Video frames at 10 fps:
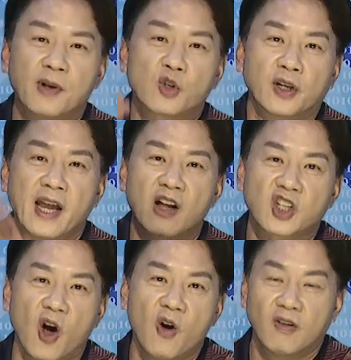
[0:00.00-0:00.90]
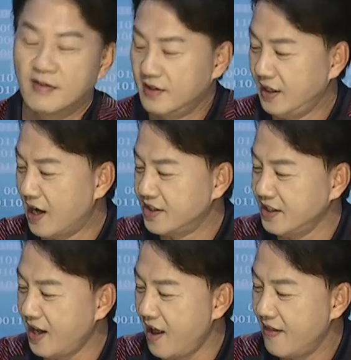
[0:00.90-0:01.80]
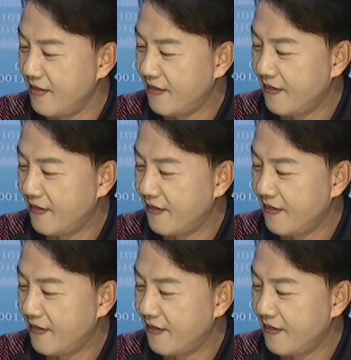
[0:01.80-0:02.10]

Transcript: 什么昨天要冲？你看今天。